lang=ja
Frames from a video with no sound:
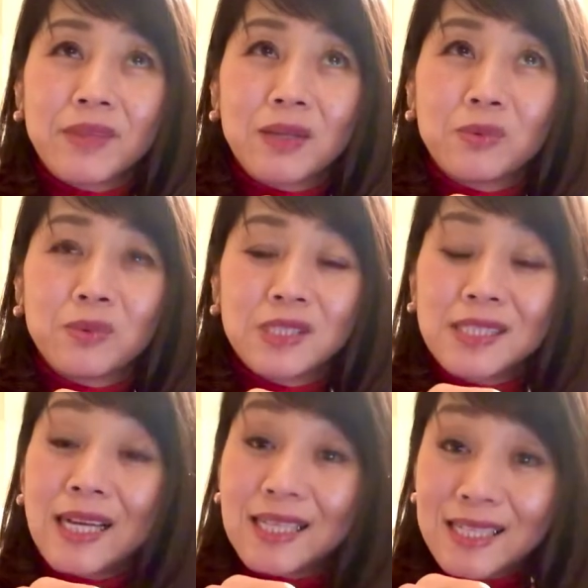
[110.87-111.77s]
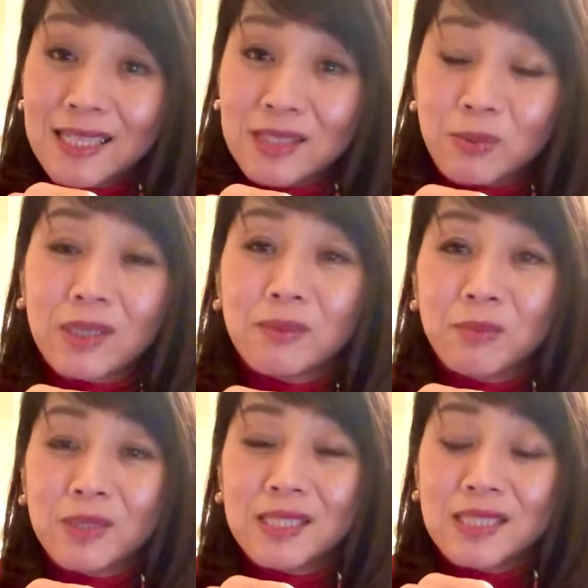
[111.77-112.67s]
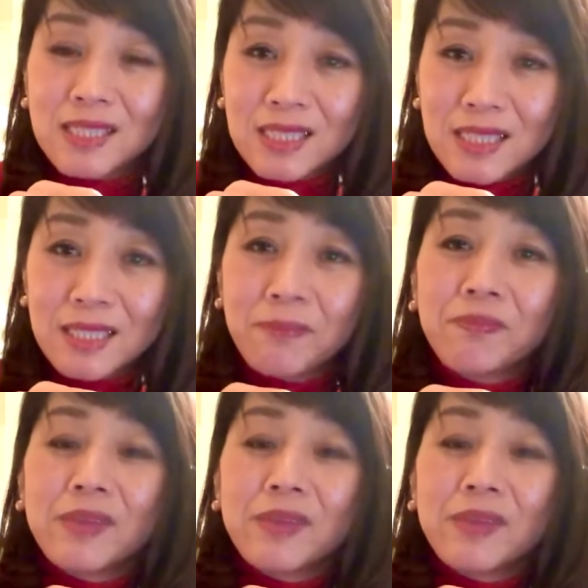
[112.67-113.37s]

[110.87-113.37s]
あのしたいとかでもいいし